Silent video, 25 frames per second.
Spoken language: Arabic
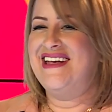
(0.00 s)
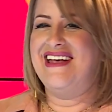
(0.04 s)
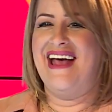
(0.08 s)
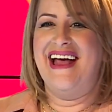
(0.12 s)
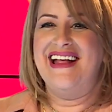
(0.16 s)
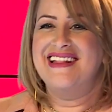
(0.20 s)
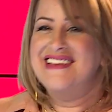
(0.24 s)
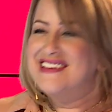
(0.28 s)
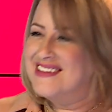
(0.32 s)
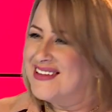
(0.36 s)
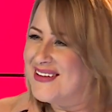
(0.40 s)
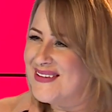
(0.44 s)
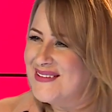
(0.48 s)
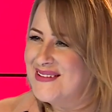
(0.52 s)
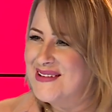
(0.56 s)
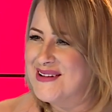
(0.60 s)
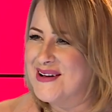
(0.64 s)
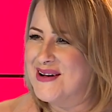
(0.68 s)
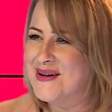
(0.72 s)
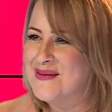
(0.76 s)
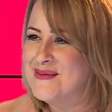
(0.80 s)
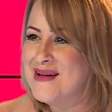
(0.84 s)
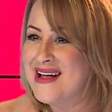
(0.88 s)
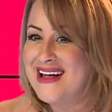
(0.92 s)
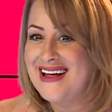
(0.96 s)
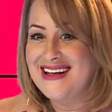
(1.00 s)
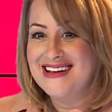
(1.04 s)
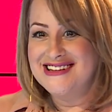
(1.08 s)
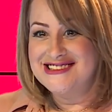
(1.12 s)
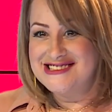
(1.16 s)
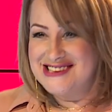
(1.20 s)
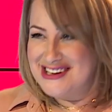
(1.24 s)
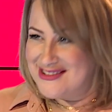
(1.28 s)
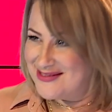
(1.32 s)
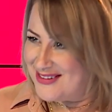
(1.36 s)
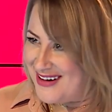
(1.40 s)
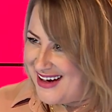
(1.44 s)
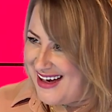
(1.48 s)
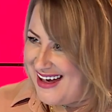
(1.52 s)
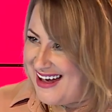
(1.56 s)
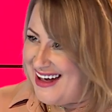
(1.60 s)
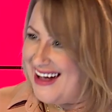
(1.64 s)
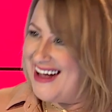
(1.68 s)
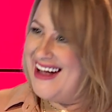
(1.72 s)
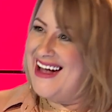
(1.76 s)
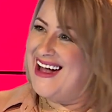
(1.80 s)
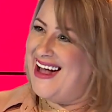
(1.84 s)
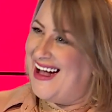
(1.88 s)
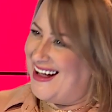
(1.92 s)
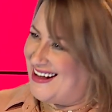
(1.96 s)
يعني نقول لهم سي فغي
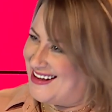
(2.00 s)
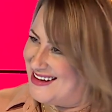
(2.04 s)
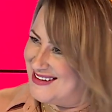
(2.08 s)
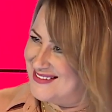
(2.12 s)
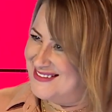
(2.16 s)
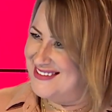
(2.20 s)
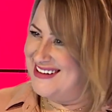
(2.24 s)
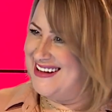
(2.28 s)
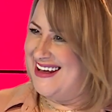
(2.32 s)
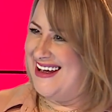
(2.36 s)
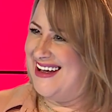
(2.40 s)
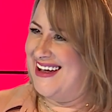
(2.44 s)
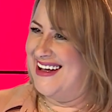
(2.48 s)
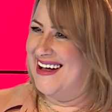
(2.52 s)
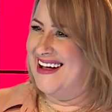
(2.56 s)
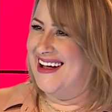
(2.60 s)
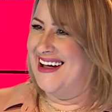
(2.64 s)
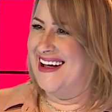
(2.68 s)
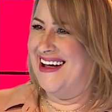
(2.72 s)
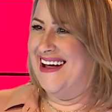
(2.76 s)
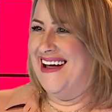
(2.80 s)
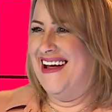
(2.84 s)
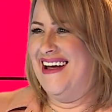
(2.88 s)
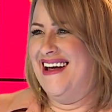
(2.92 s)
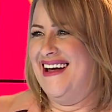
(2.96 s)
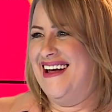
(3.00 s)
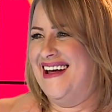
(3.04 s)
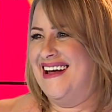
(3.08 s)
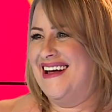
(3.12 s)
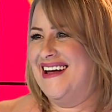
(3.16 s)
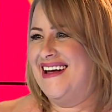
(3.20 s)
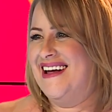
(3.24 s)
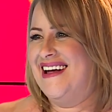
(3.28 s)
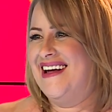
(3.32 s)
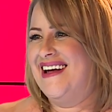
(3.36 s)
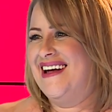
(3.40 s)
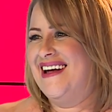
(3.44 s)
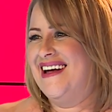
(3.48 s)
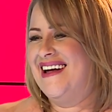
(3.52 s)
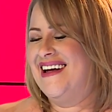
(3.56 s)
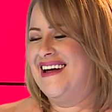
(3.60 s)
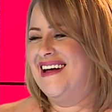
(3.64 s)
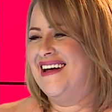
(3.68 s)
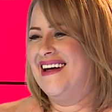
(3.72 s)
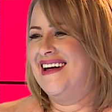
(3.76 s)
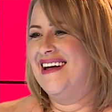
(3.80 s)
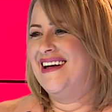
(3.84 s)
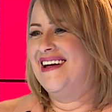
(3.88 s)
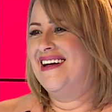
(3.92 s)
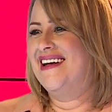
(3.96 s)
احكيوا لي كانت على
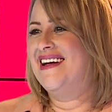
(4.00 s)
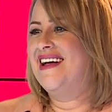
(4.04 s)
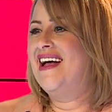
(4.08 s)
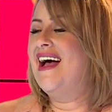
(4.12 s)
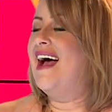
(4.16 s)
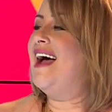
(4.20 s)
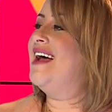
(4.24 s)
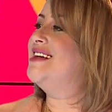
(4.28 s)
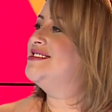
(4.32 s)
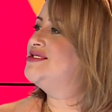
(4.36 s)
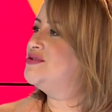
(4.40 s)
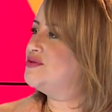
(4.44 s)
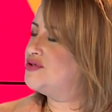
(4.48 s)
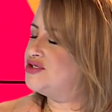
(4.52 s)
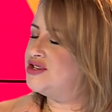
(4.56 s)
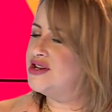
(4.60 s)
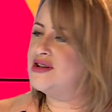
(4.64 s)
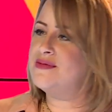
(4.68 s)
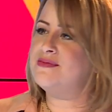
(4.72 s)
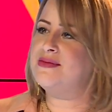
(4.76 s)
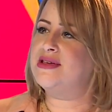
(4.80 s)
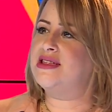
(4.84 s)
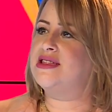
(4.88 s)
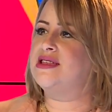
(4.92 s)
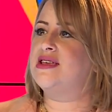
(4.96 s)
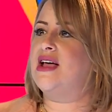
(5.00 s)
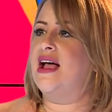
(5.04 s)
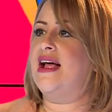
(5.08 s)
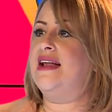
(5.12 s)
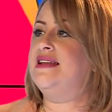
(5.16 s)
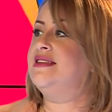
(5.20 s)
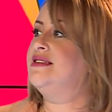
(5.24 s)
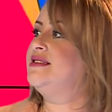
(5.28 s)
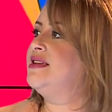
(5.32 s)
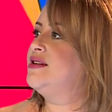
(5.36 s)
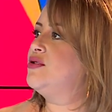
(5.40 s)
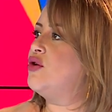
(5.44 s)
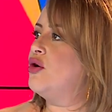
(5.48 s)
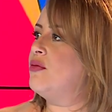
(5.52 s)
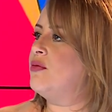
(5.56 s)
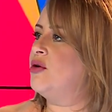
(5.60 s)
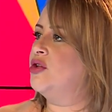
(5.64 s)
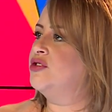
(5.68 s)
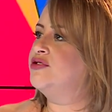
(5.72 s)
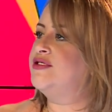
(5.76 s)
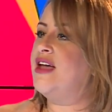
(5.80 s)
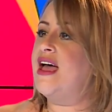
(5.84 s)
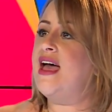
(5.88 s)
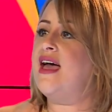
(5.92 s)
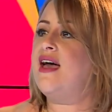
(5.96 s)
السوشيال ميديا على السوشيال ميديا يعني دي
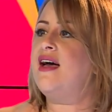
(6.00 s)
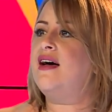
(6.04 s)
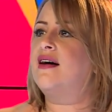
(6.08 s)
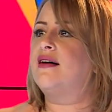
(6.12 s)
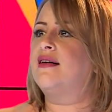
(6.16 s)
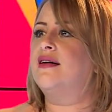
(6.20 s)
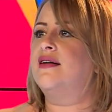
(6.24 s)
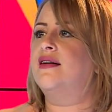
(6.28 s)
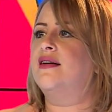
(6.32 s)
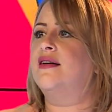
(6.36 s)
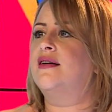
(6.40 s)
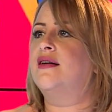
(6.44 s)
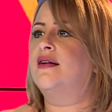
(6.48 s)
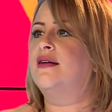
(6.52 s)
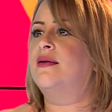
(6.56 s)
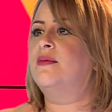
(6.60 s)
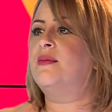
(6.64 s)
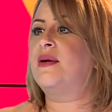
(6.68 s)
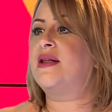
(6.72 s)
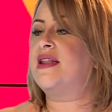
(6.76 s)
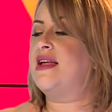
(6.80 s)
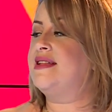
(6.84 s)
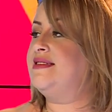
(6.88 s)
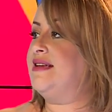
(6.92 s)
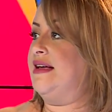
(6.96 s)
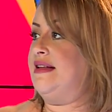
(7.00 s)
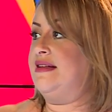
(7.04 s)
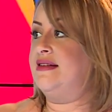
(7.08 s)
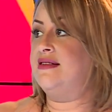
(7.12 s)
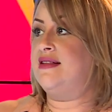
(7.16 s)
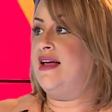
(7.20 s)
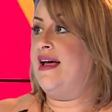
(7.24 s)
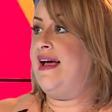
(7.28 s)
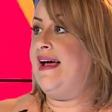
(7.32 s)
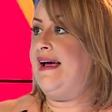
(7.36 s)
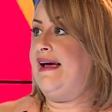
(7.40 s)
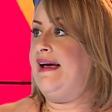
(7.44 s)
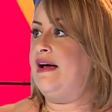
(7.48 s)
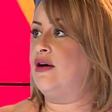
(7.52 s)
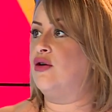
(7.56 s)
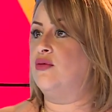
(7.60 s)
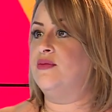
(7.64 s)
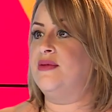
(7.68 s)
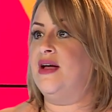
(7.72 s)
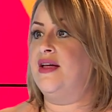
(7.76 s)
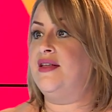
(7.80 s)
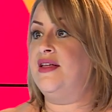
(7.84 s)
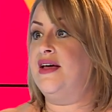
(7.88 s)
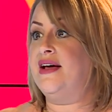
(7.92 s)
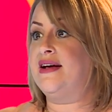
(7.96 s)
كومونتير آه، مرات يعني نحيهم
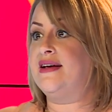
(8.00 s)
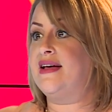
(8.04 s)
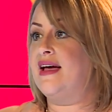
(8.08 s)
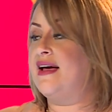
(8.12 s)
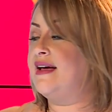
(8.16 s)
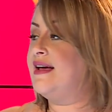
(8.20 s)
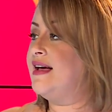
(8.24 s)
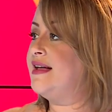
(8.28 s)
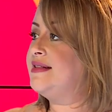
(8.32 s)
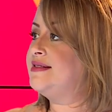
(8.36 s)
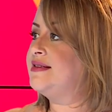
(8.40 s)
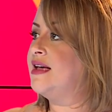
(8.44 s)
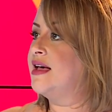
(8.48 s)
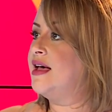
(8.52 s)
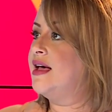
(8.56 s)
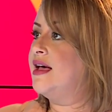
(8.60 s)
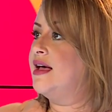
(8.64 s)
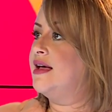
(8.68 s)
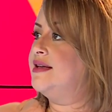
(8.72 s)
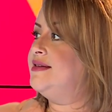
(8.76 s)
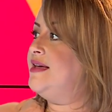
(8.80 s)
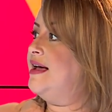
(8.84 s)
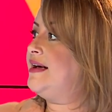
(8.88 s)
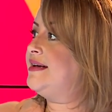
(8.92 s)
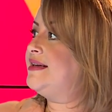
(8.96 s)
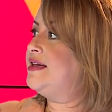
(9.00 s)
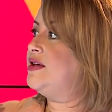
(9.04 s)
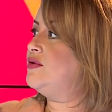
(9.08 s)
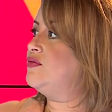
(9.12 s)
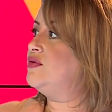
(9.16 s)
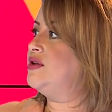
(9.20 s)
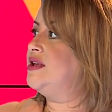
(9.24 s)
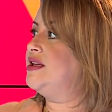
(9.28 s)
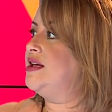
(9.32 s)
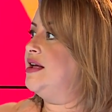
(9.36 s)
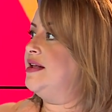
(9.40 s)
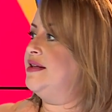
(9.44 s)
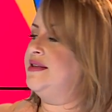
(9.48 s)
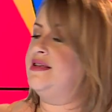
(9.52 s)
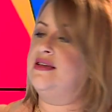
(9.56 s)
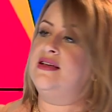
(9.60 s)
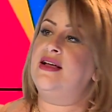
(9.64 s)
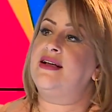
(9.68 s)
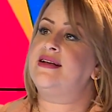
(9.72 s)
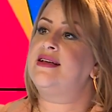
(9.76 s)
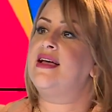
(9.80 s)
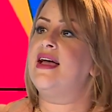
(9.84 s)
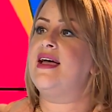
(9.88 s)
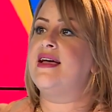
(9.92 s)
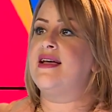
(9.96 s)
يعني حكايات يحكيوا لي يعني
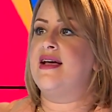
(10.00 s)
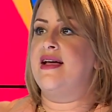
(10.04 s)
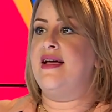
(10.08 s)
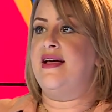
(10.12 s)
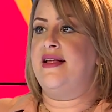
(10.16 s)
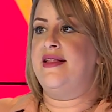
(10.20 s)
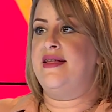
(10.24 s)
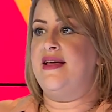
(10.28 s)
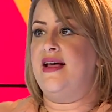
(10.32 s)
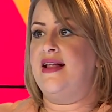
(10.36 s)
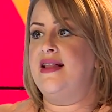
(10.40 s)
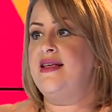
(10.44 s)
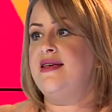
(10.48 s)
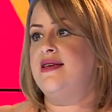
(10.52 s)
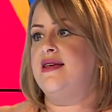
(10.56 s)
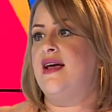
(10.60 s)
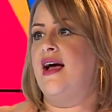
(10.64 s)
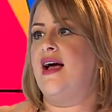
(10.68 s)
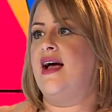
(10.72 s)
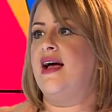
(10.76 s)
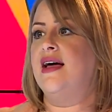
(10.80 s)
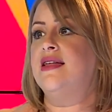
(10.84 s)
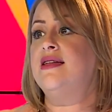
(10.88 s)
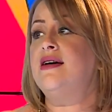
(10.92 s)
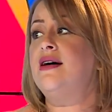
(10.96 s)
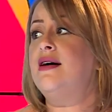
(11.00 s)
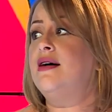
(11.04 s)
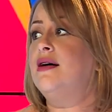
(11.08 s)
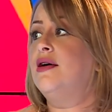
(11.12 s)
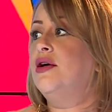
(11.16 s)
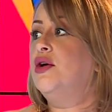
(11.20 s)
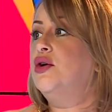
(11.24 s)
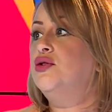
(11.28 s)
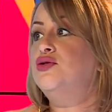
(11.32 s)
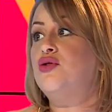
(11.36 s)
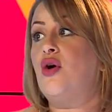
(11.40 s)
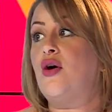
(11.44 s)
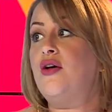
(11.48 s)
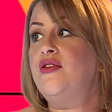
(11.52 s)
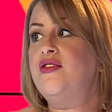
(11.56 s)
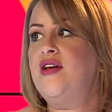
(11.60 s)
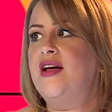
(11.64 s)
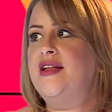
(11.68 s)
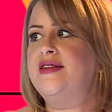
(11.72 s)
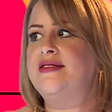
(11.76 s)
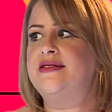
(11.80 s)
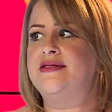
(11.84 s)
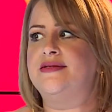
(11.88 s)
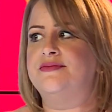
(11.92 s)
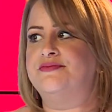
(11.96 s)
حكايه يعني عليا انا نقعد
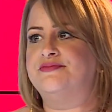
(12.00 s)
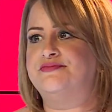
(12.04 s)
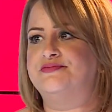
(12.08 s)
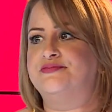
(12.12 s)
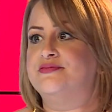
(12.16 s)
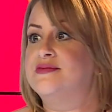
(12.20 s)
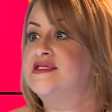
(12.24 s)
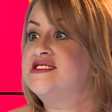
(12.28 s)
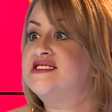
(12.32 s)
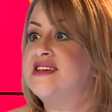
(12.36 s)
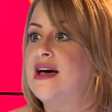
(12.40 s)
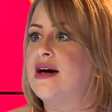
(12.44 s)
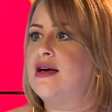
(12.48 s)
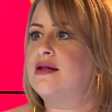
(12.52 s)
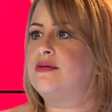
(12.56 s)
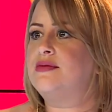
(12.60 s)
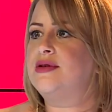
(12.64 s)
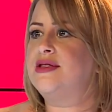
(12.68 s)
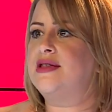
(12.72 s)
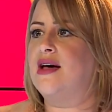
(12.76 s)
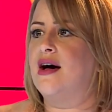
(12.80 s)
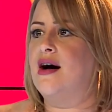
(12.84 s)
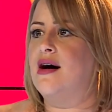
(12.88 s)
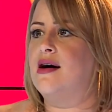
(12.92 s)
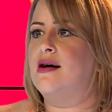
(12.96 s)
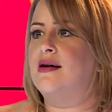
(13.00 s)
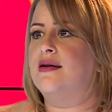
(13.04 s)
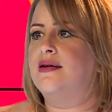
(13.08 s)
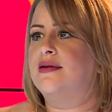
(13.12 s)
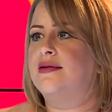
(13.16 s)
يعني مستغربتها